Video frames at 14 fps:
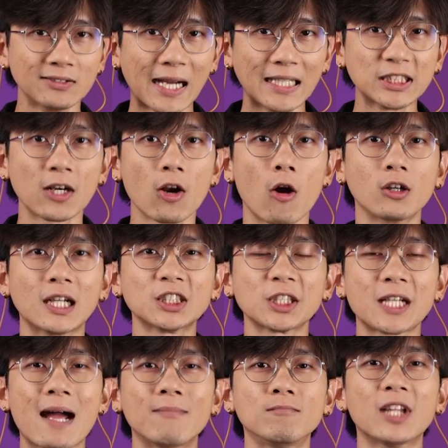สายฉลองรัช
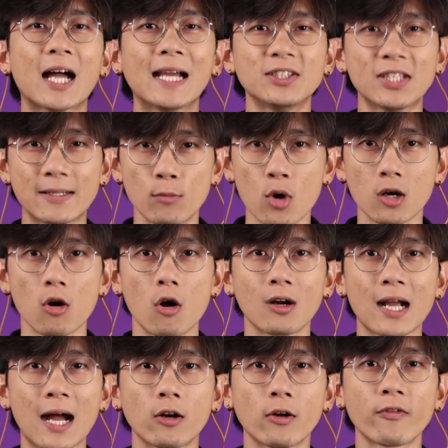ธรรมสายสีม่วงของ
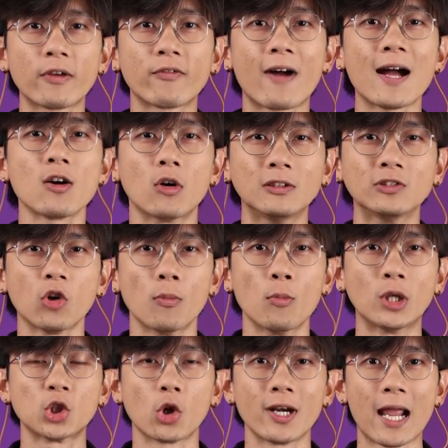การรถไฟฟ้าขนส่งม
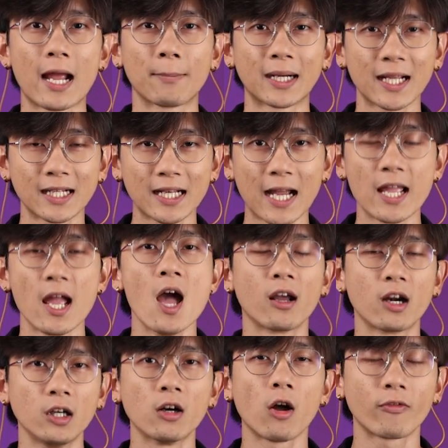วลชนแห่งประเทศไทย
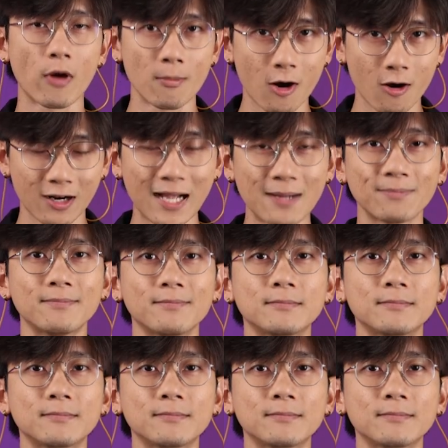หรือรฟม.ครับ